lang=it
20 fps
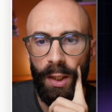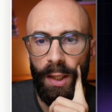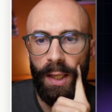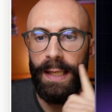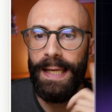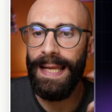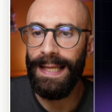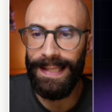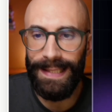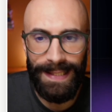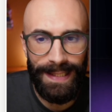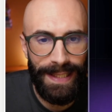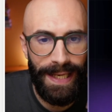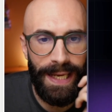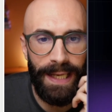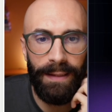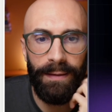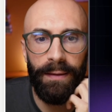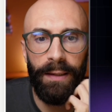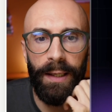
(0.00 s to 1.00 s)
le
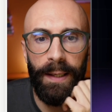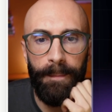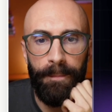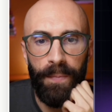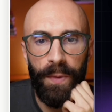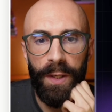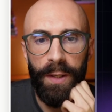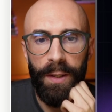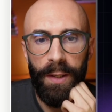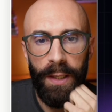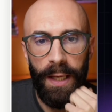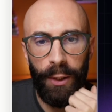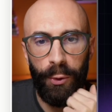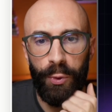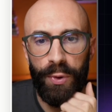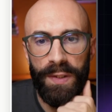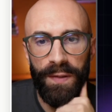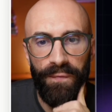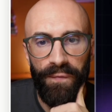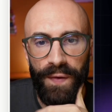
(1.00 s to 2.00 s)
aziende e così